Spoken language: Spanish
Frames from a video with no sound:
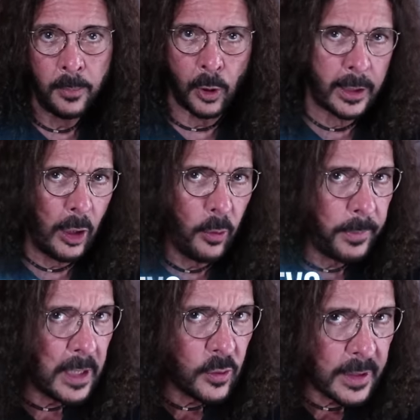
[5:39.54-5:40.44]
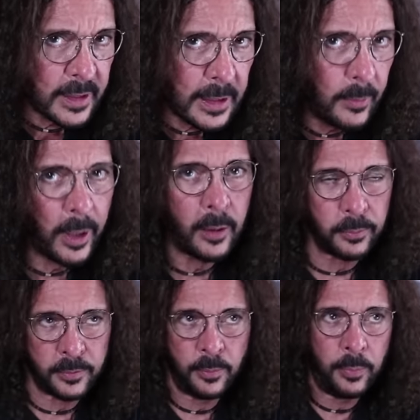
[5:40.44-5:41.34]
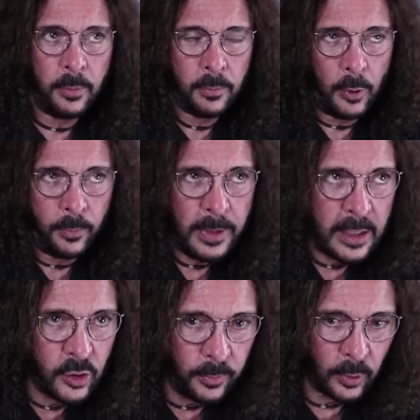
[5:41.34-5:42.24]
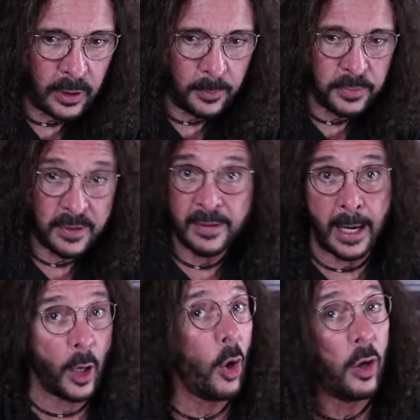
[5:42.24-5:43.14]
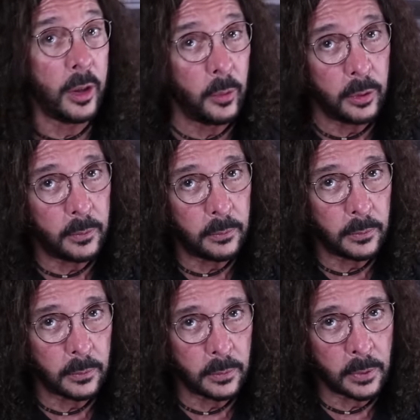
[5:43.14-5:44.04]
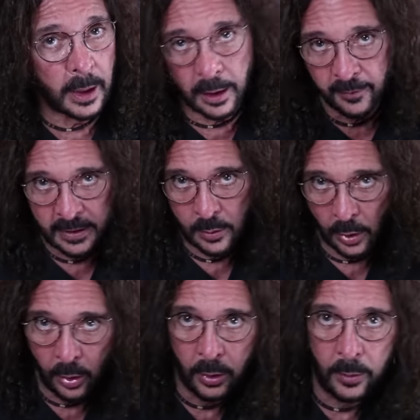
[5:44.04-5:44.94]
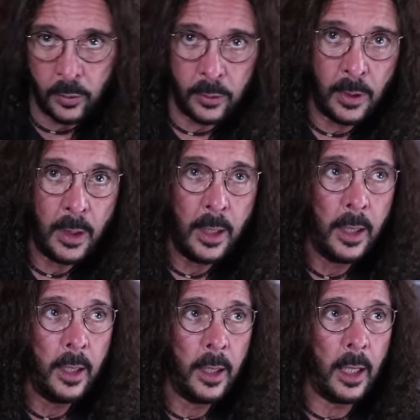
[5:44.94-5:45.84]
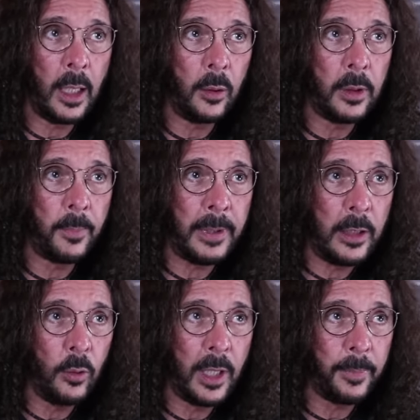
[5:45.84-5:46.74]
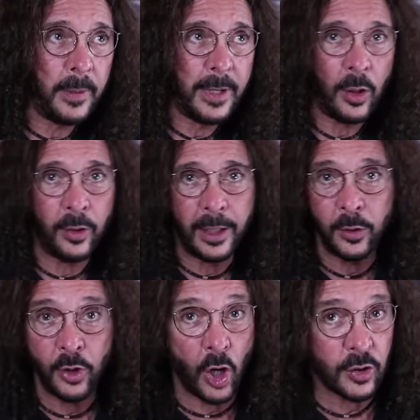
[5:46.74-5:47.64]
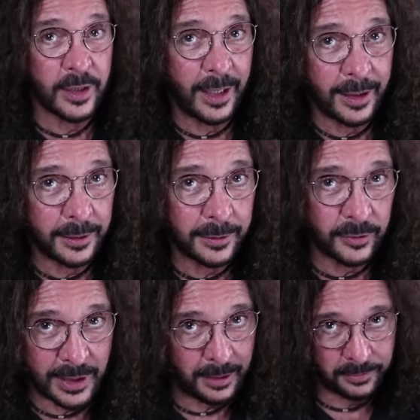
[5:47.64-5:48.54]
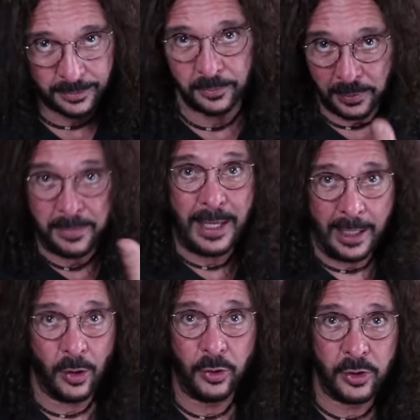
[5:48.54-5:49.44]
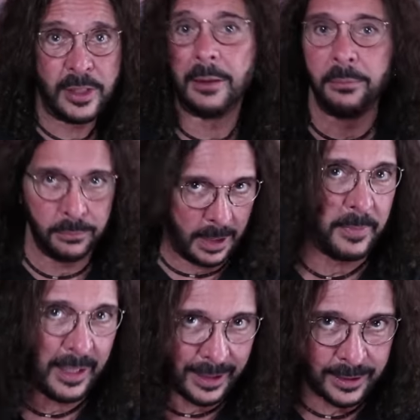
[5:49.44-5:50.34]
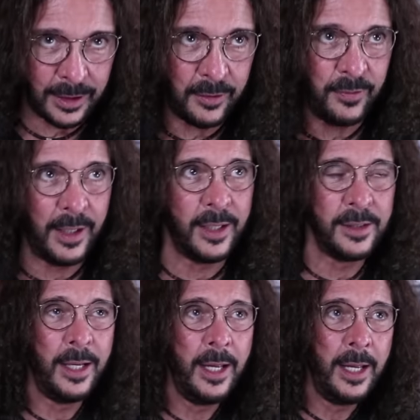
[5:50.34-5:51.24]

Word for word: ¿Por qué lo pienso así? Bueno, pues, lo pienso porque pues, está en Hollywood, Cantinflas llegó a Hollywood, en una película premiadora de un Oscar, o sea, premiada con Oscar, también Cantinflas.